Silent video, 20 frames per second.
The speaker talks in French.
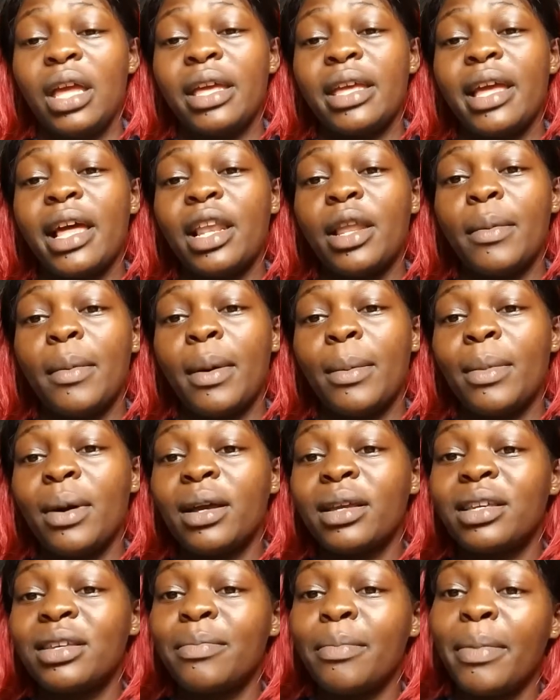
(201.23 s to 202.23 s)
Il y a des
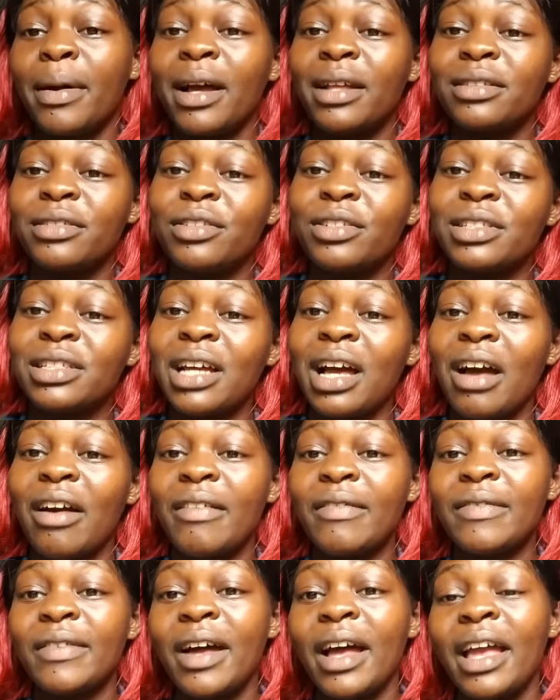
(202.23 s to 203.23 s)
moments qui partent du
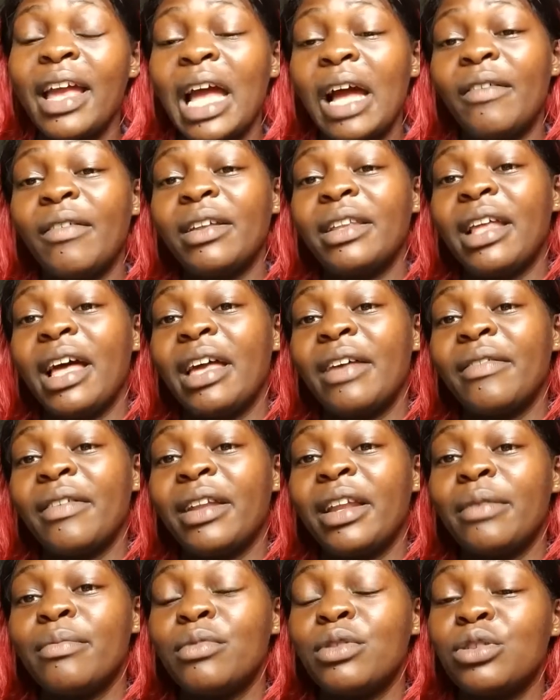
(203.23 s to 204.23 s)
travail avant d'arriver à
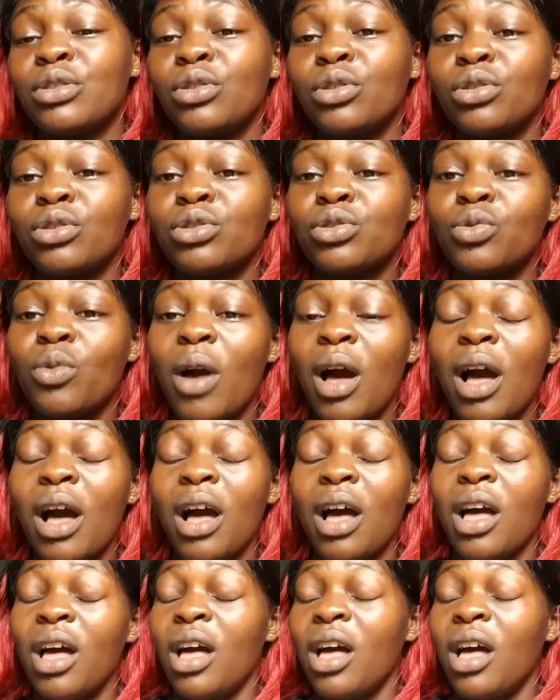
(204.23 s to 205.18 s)
la maison, soit